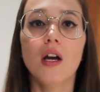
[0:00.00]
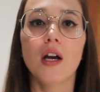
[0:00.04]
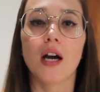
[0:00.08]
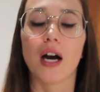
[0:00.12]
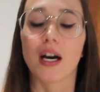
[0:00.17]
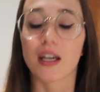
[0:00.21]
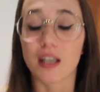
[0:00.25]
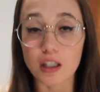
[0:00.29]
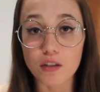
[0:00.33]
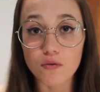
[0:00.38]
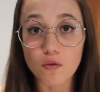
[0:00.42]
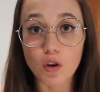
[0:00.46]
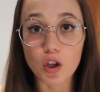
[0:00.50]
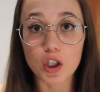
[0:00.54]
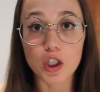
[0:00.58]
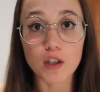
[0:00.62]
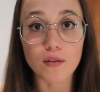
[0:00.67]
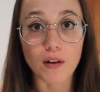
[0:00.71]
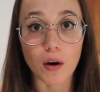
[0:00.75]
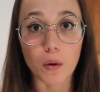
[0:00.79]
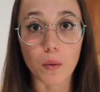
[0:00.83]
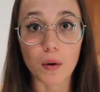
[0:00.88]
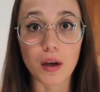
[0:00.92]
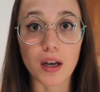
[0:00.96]
a chi
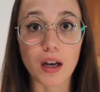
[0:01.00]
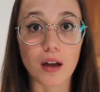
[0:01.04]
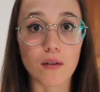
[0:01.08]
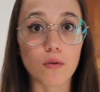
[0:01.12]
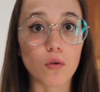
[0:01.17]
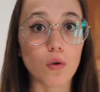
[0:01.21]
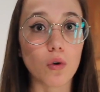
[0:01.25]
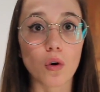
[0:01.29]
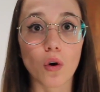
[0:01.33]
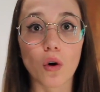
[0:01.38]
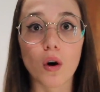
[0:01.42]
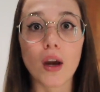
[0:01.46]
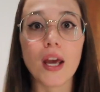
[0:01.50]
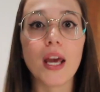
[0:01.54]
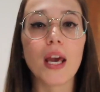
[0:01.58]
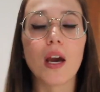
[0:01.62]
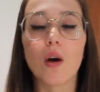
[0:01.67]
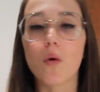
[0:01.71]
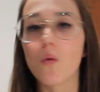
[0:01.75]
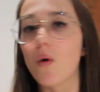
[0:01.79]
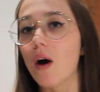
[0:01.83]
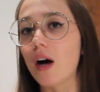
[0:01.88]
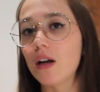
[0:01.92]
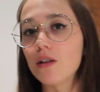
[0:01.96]
svolgeva quel lavoro
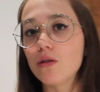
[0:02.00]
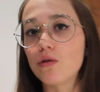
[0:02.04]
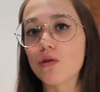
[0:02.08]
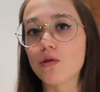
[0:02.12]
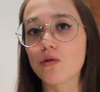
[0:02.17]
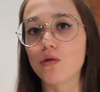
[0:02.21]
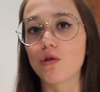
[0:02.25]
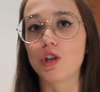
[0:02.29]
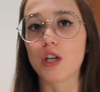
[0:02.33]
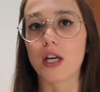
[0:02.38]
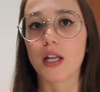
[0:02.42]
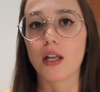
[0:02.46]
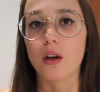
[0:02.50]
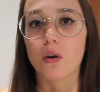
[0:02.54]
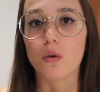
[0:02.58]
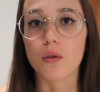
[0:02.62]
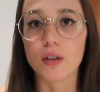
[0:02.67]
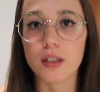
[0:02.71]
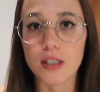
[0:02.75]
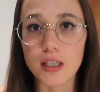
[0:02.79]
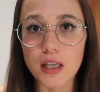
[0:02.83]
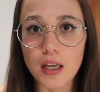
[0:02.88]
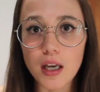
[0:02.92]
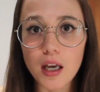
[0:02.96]
e quando succede
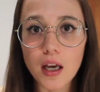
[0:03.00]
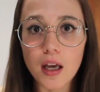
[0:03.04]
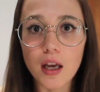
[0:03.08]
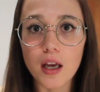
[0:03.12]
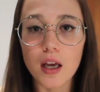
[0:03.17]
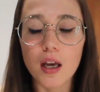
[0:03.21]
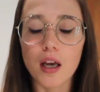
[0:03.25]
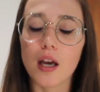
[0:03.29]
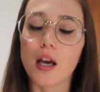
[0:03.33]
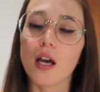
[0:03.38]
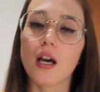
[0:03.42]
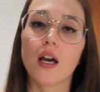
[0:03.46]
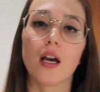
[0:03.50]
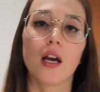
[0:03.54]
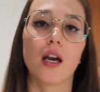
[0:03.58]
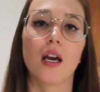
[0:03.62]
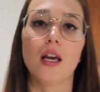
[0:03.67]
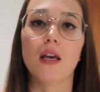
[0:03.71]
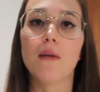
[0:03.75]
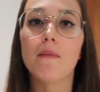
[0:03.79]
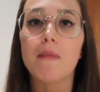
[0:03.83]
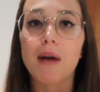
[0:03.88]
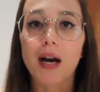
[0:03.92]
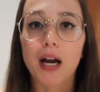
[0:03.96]
così
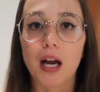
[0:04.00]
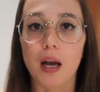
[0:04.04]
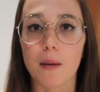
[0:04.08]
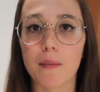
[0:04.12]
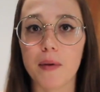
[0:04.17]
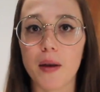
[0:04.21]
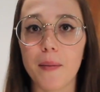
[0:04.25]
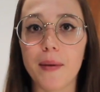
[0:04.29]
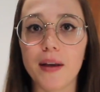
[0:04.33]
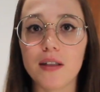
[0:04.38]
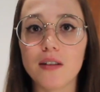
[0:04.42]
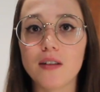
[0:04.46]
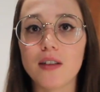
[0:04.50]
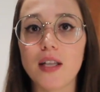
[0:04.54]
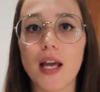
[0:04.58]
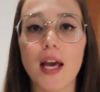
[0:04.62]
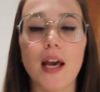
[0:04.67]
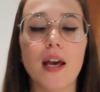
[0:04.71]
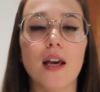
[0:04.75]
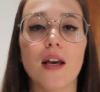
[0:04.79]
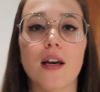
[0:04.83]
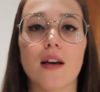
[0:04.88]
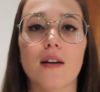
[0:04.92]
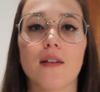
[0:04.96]
eh,
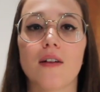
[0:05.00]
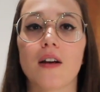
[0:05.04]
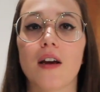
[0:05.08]
immancabilmente